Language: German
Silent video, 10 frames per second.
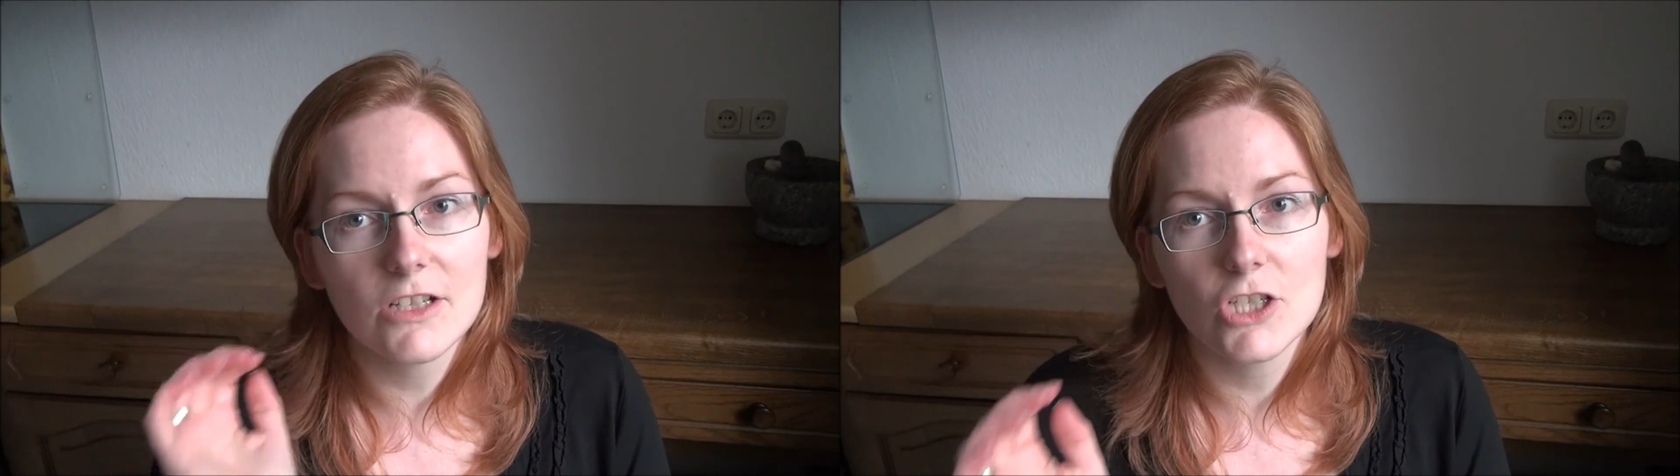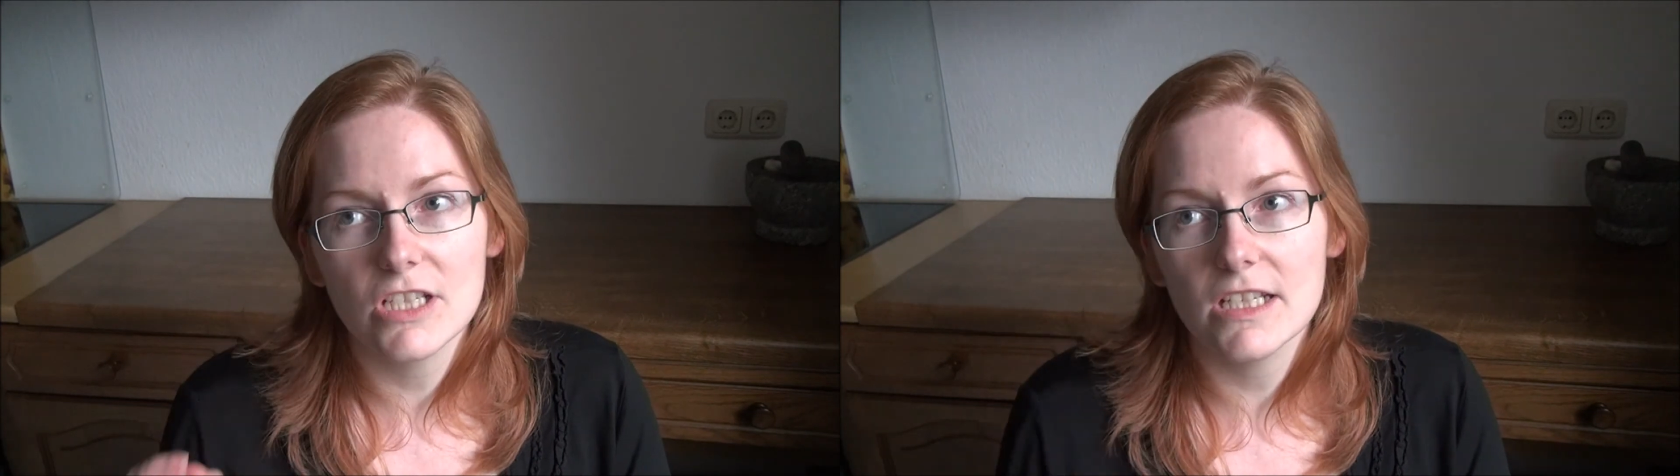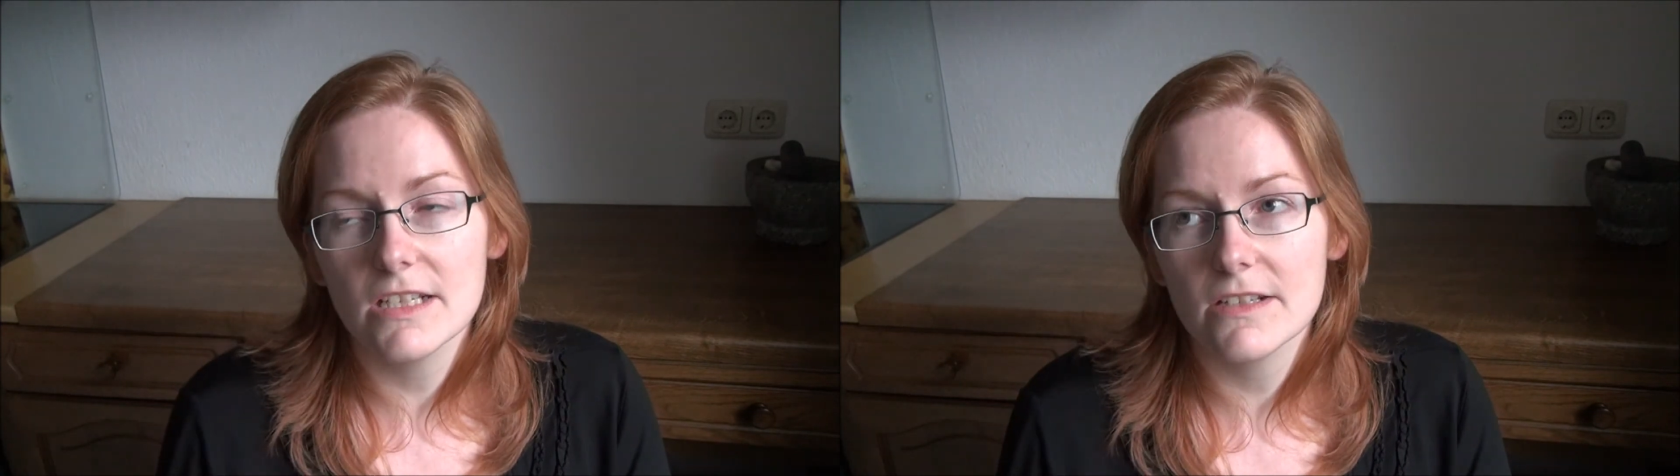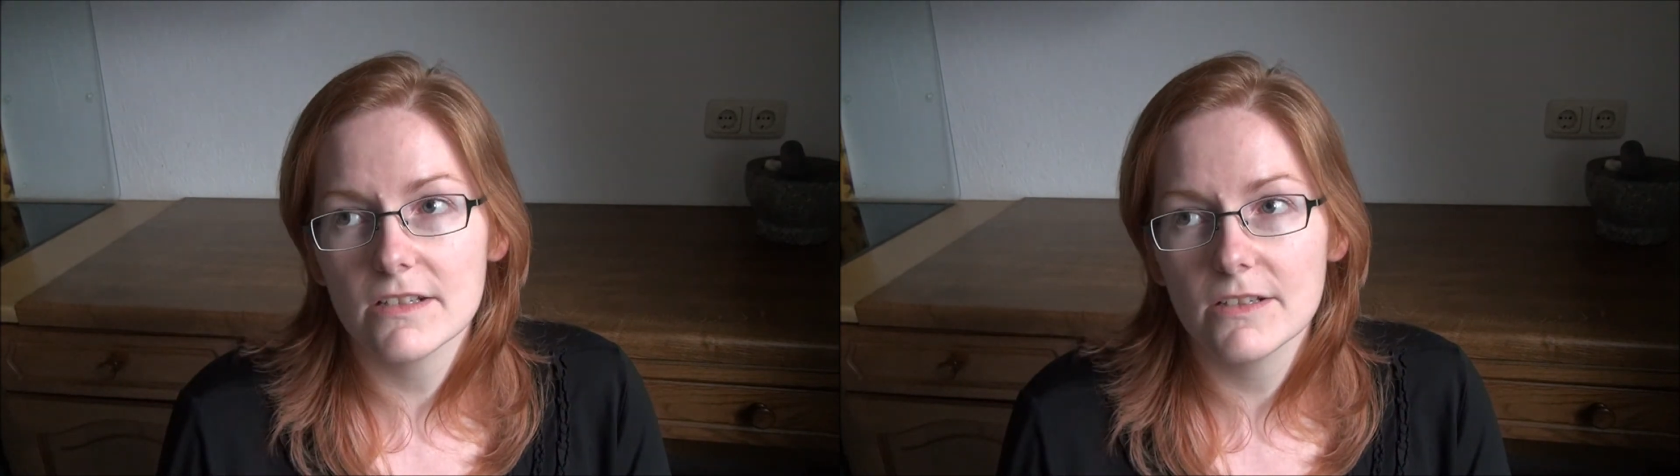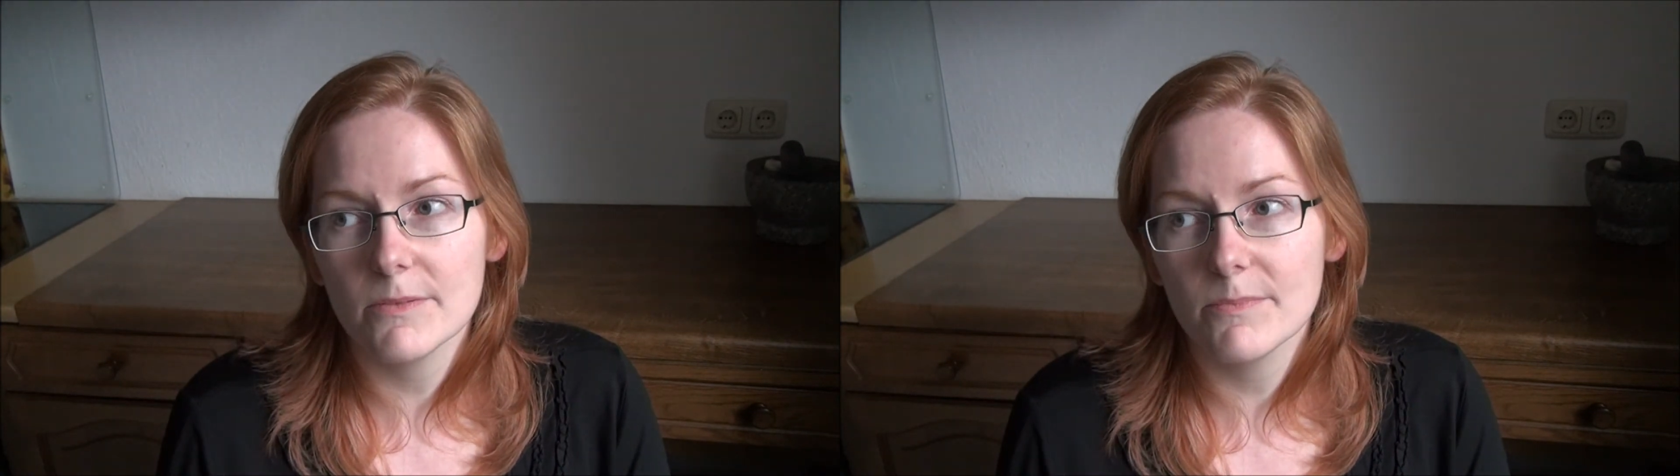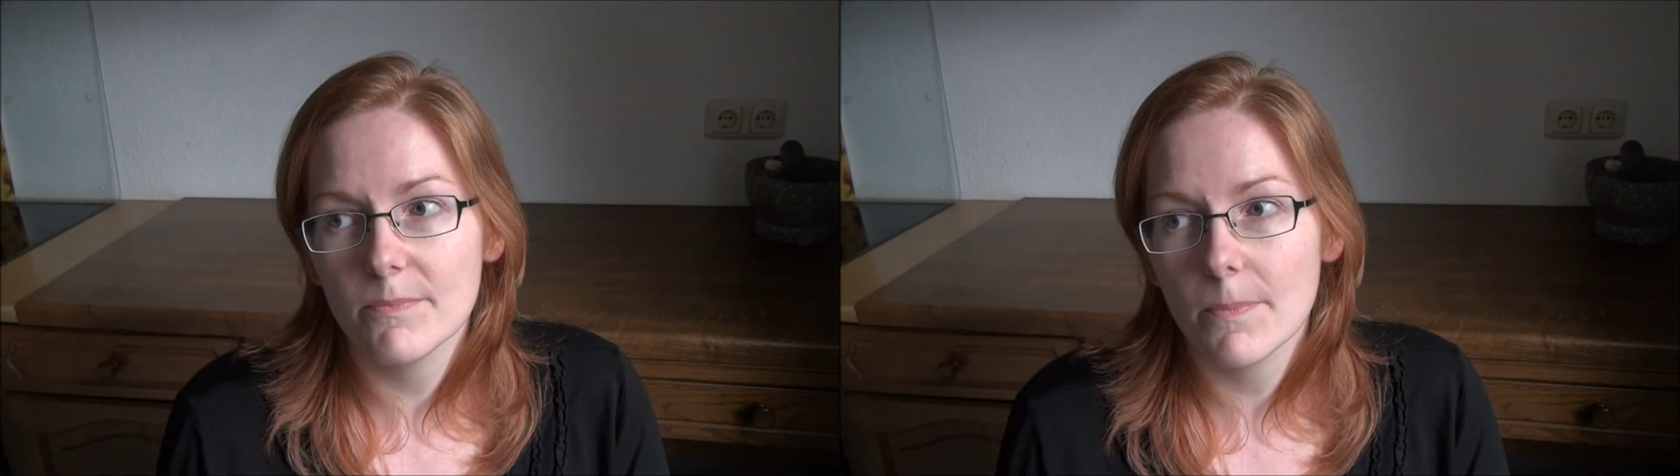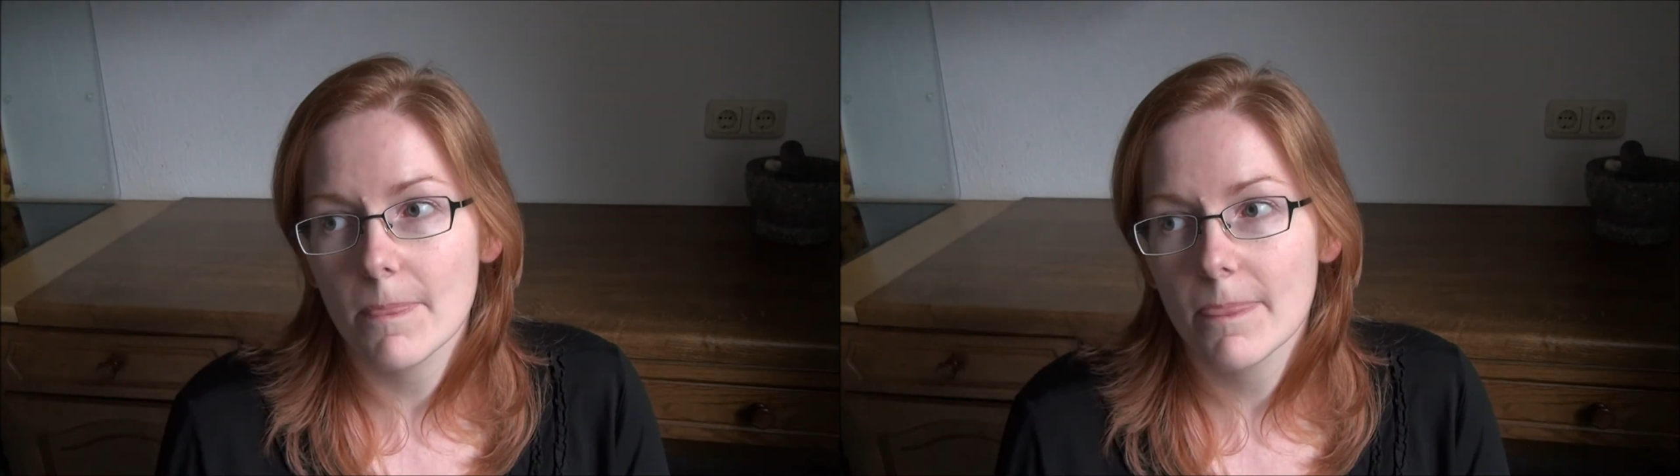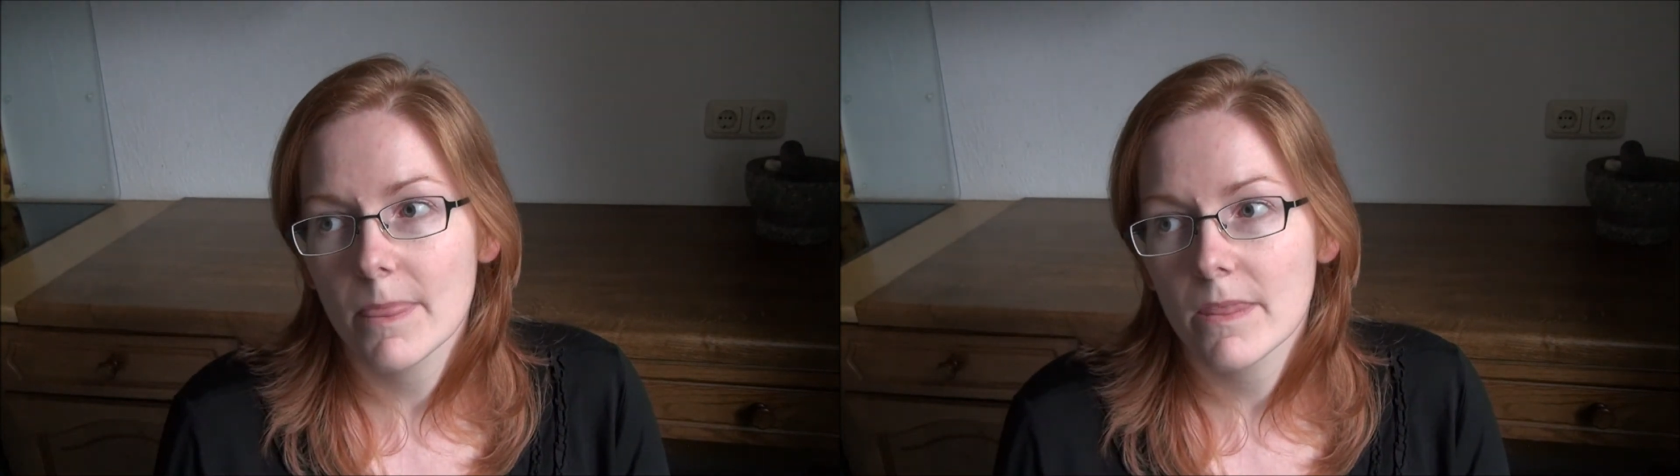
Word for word: da steht ähm,